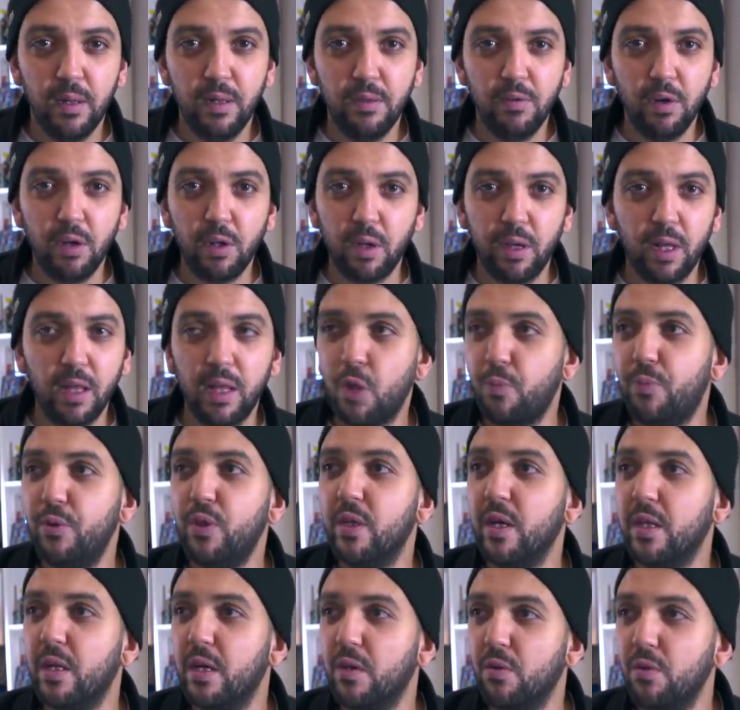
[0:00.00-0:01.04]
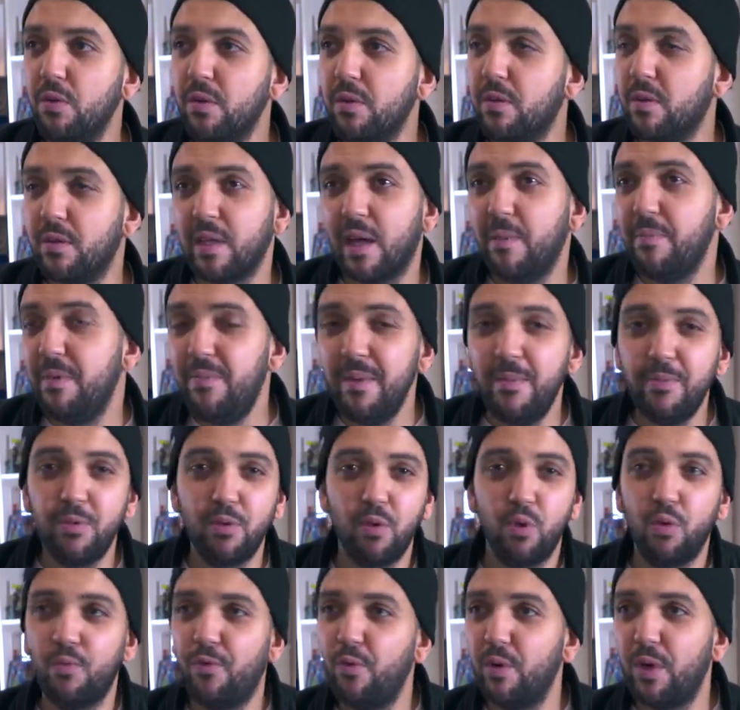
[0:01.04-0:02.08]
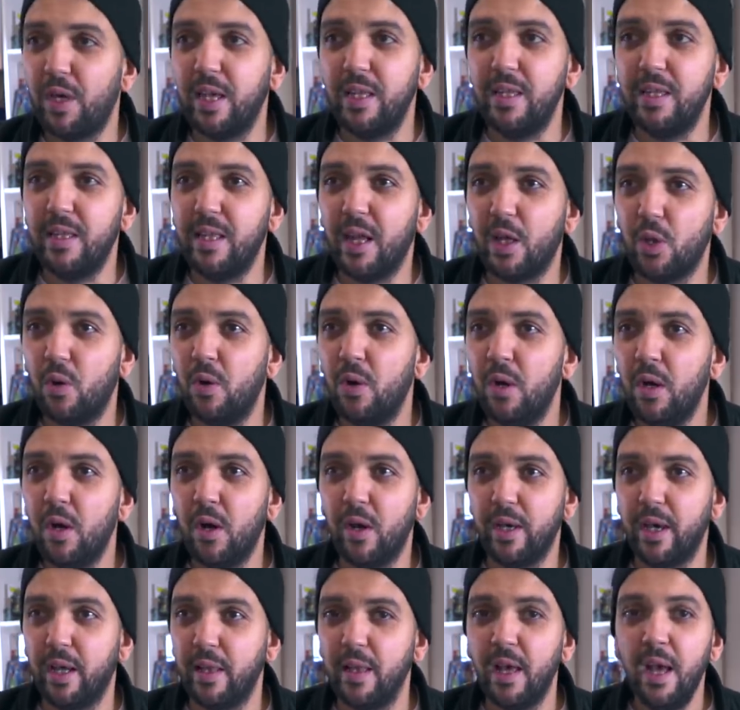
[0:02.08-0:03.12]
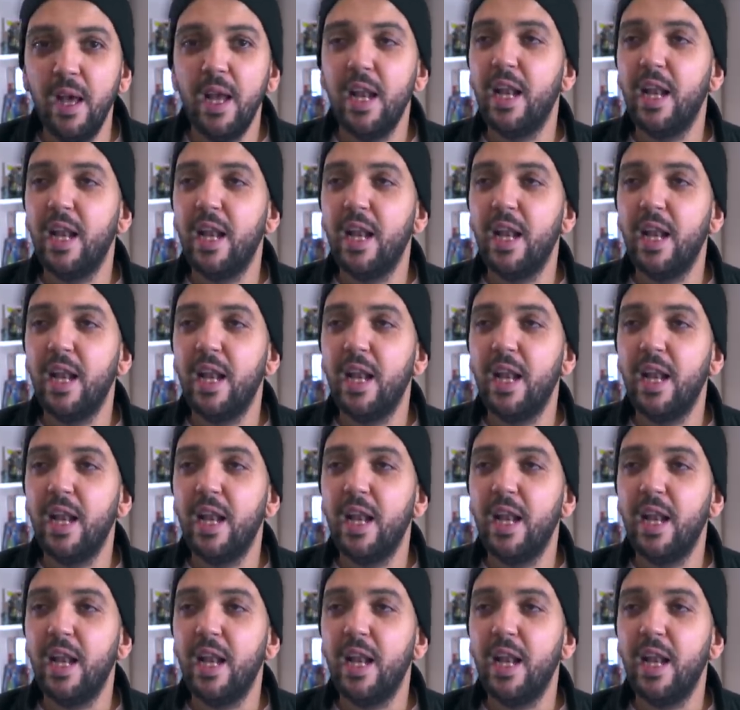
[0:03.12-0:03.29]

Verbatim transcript: Tu vois, regarde là je peux dire des trucs, ce sera bipé parce que je veux gagner de l'argent. Regarde.